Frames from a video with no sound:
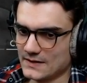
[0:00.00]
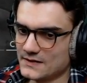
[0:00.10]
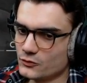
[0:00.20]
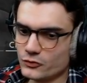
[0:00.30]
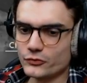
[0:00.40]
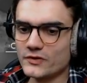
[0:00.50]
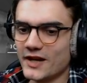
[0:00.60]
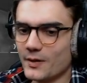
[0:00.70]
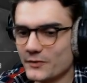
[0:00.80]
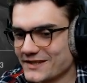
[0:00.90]
C'est juste une
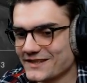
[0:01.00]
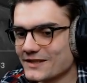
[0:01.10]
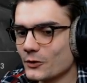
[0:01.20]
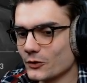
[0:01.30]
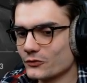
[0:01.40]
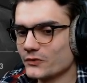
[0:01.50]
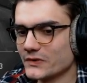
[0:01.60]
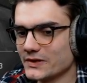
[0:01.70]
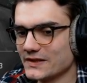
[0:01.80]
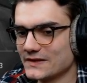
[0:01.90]
arme qui, en toute
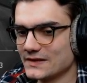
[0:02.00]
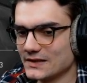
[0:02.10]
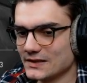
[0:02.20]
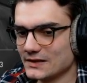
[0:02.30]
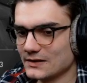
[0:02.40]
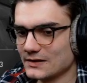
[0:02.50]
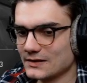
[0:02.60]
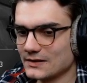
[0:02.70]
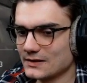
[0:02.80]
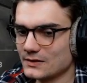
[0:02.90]
honnêteté,
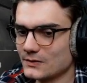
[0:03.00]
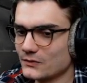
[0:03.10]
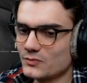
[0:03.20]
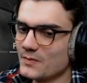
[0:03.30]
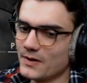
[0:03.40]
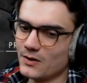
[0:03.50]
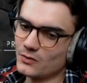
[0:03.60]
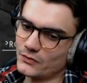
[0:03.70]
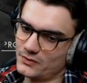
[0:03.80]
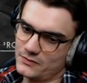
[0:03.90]
euh, ne vous met pas en
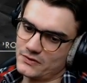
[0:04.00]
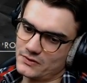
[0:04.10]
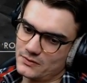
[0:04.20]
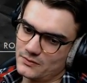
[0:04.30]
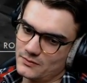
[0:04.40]
confiance.